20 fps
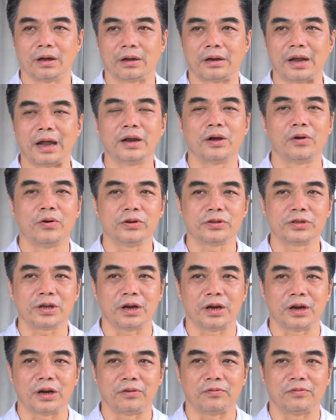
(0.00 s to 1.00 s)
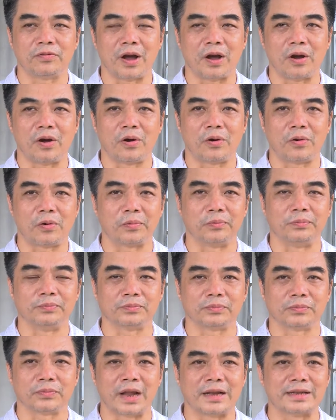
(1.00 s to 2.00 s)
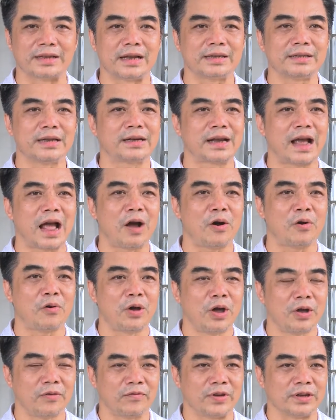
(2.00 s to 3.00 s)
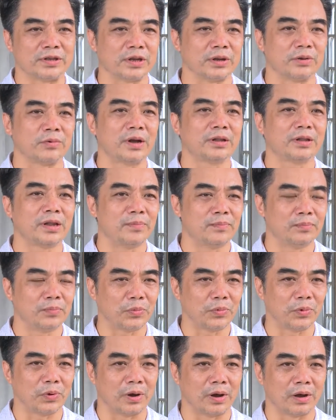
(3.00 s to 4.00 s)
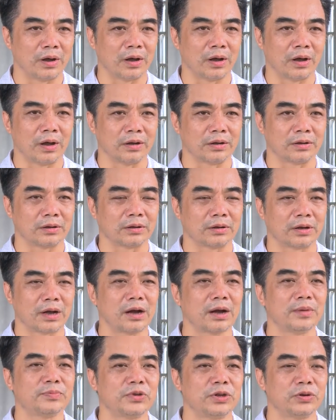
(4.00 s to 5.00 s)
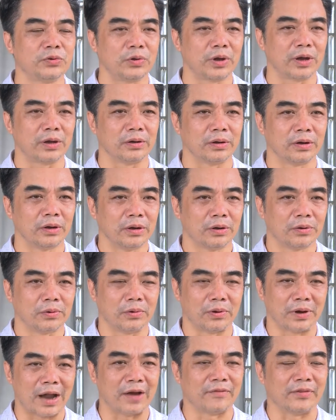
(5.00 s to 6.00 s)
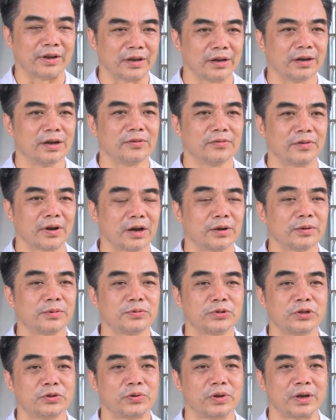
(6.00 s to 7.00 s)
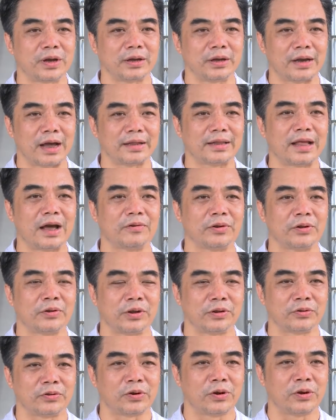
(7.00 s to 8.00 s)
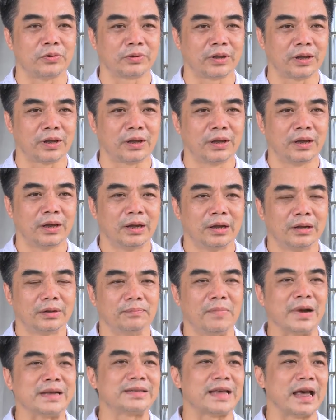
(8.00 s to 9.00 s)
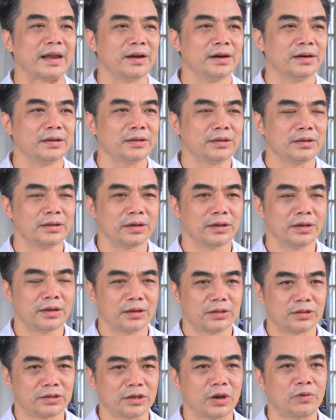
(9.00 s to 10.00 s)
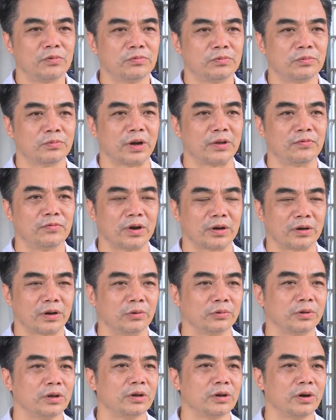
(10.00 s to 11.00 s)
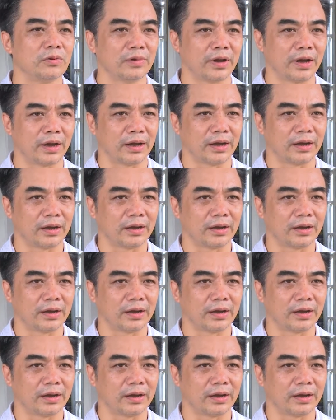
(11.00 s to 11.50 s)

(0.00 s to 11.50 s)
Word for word: đã được hỗ trợ và họ đánh giá rất cao về sự quan tâm của các cấp chính quyền, của Đảng và Nhà nước và các cấp chính quyền đã tạo điều kiện cho công ty mạnh dạn hơn trong lĩnh vực đầu tư công nghệ